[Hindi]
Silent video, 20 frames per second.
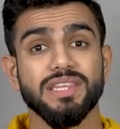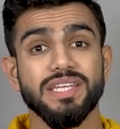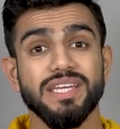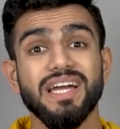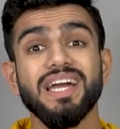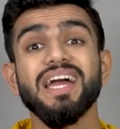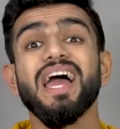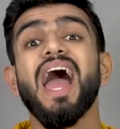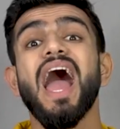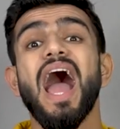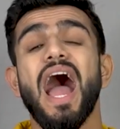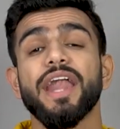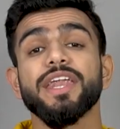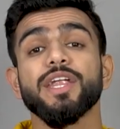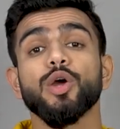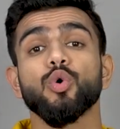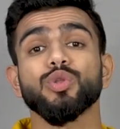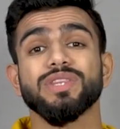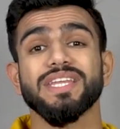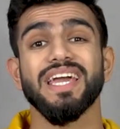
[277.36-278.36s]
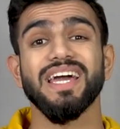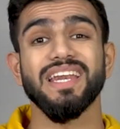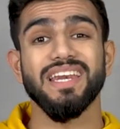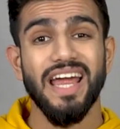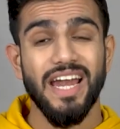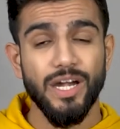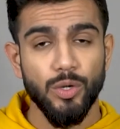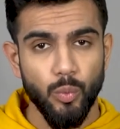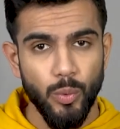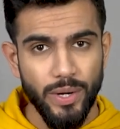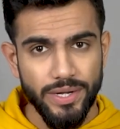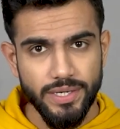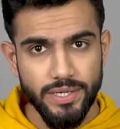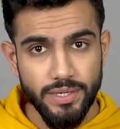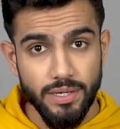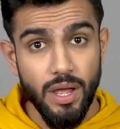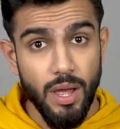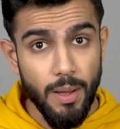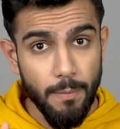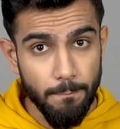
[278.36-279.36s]
रखती है एंड ये होती है लाइट
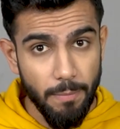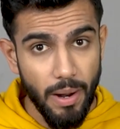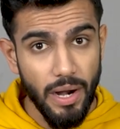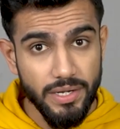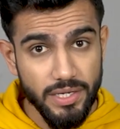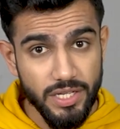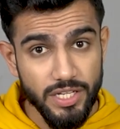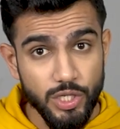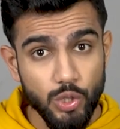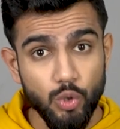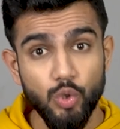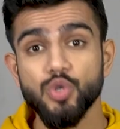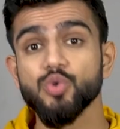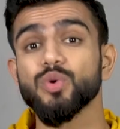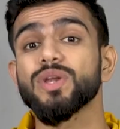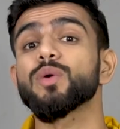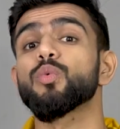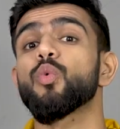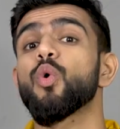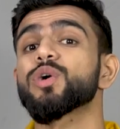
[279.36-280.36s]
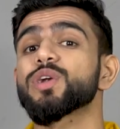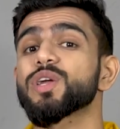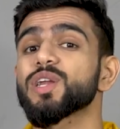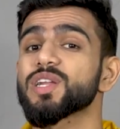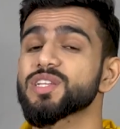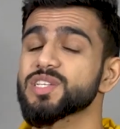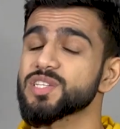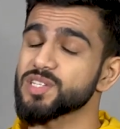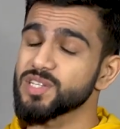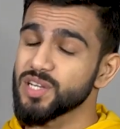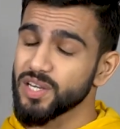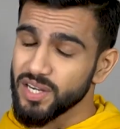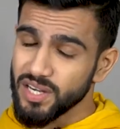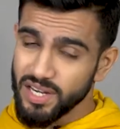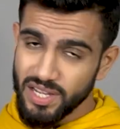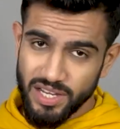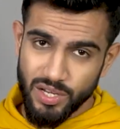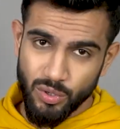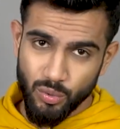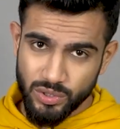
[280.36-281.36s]
वेटेड बट यूजली वाटर रेजिस्टेंट
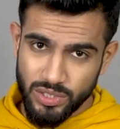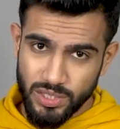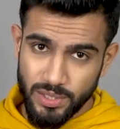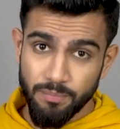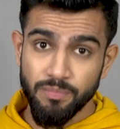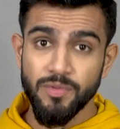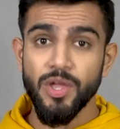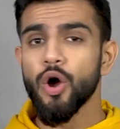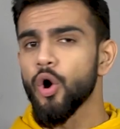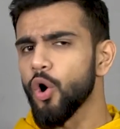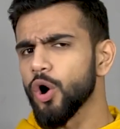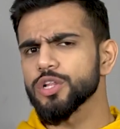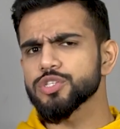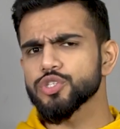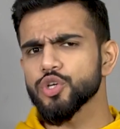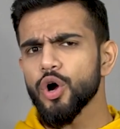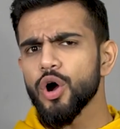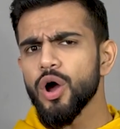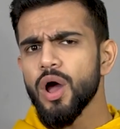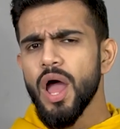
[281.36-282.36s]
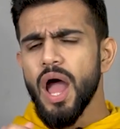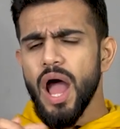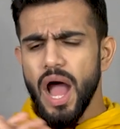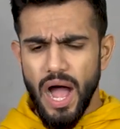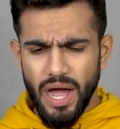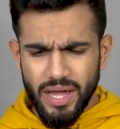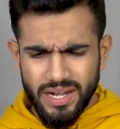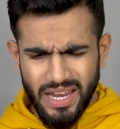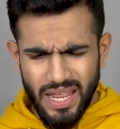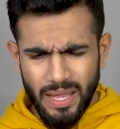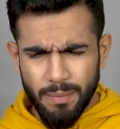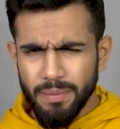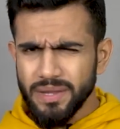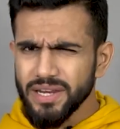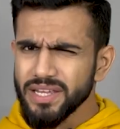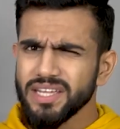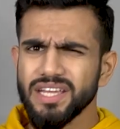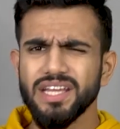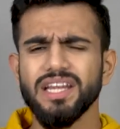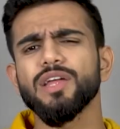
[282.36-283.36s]
नहीं होती ऑल्सो अगर एक बार
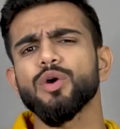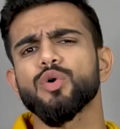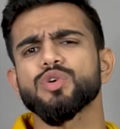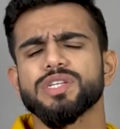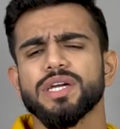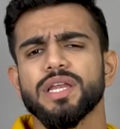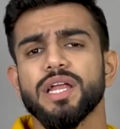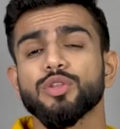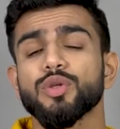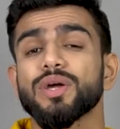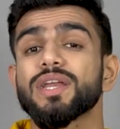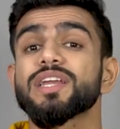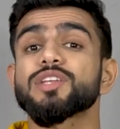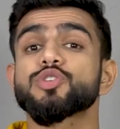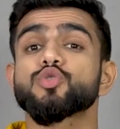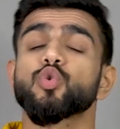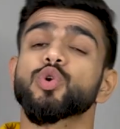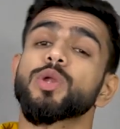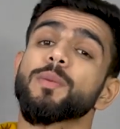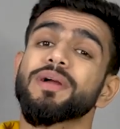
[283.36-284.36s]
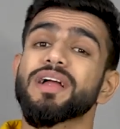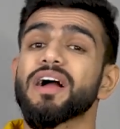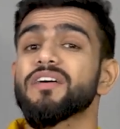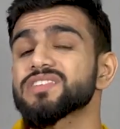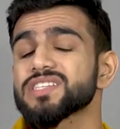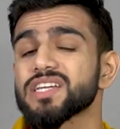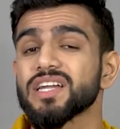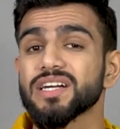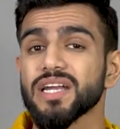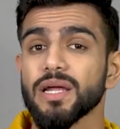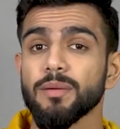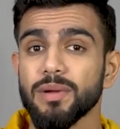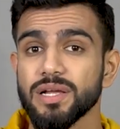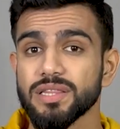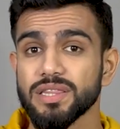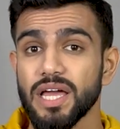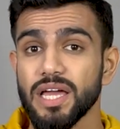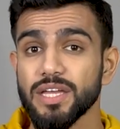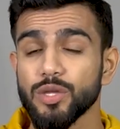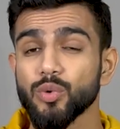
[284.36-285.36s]
गीली हो जाए ना तो यार इन्हें सूखने में काफी सारा टाइम
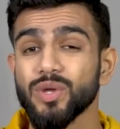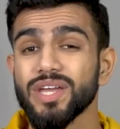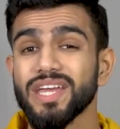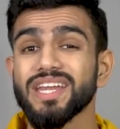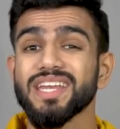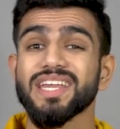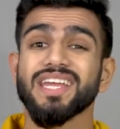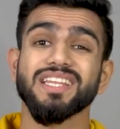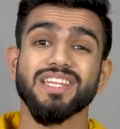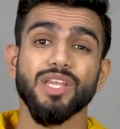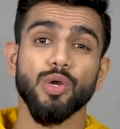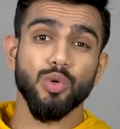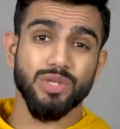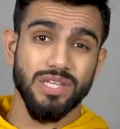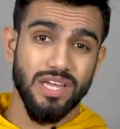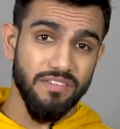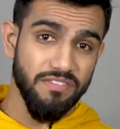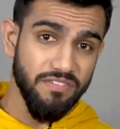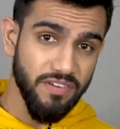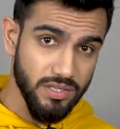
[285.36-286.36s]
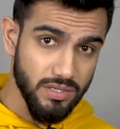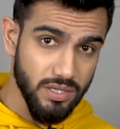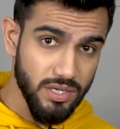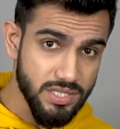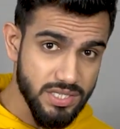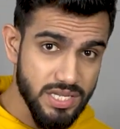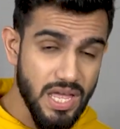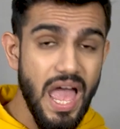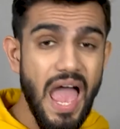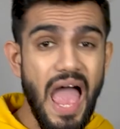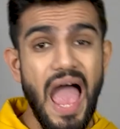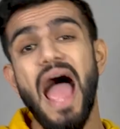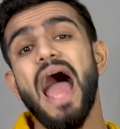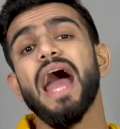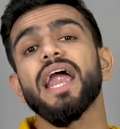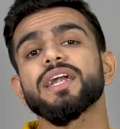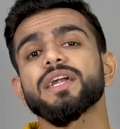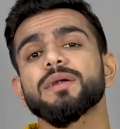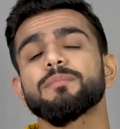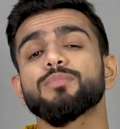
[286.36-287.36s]
लगता है क्योंकि इनके अंदर होते हैं फेदर्स
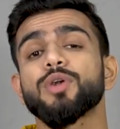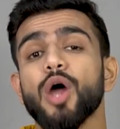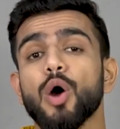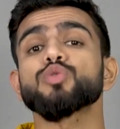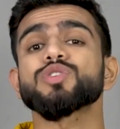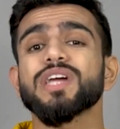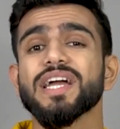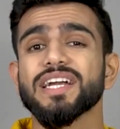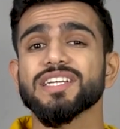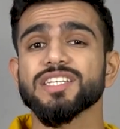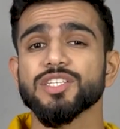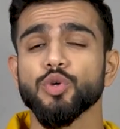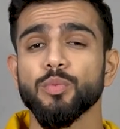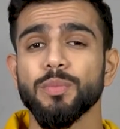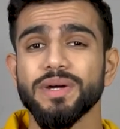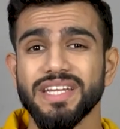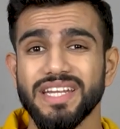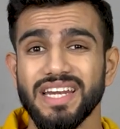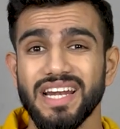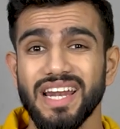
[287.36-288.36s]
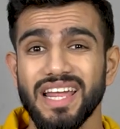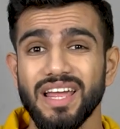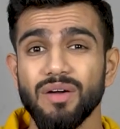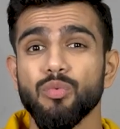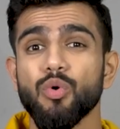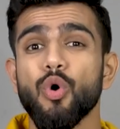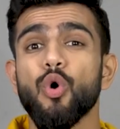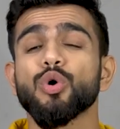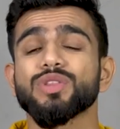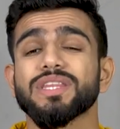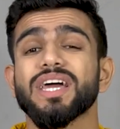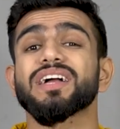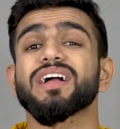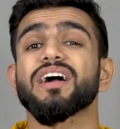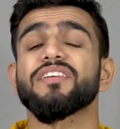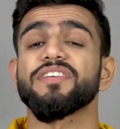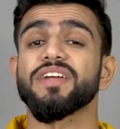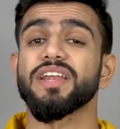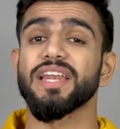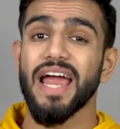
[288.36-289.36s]
एंड डाउन जैकेट का जो मटेरियल है वो होता है
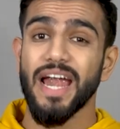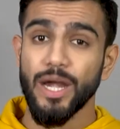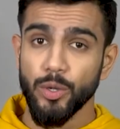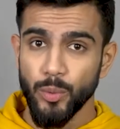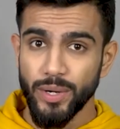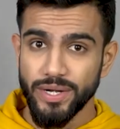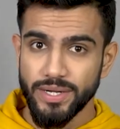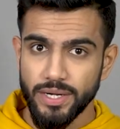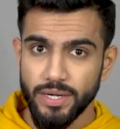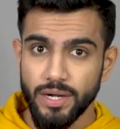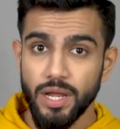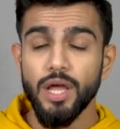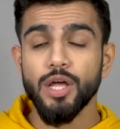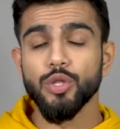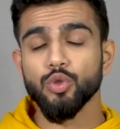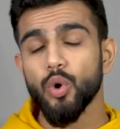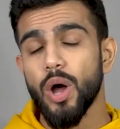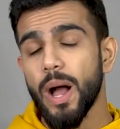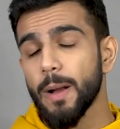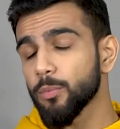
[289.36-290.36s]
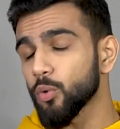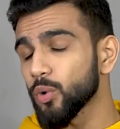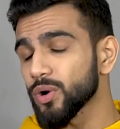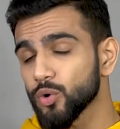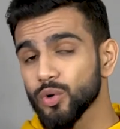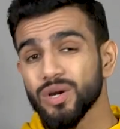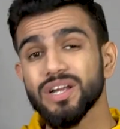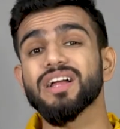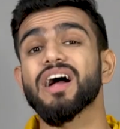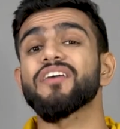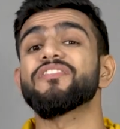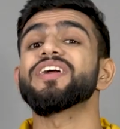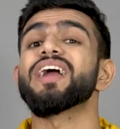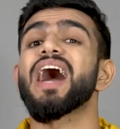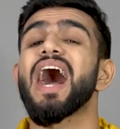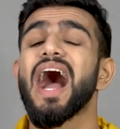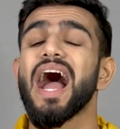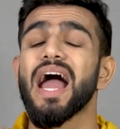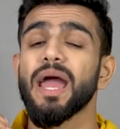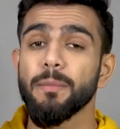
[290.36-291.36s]
काफी लाइट वेटेड तो आपको इनको ना काफी
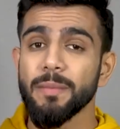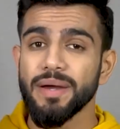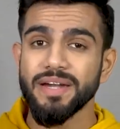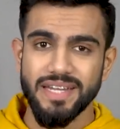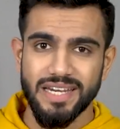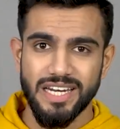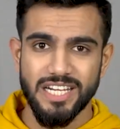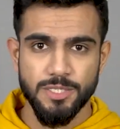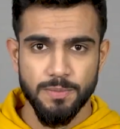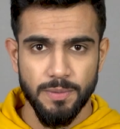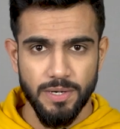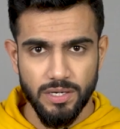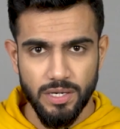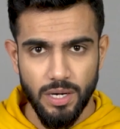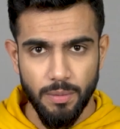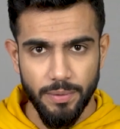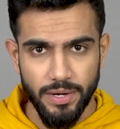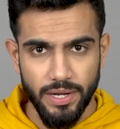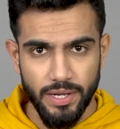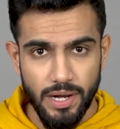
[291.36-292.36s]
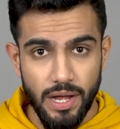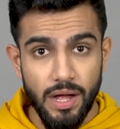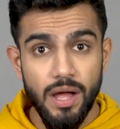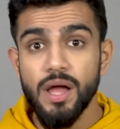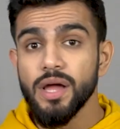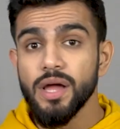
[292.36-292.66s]
हाई मेंटेनेंस में रखना पड़ेगा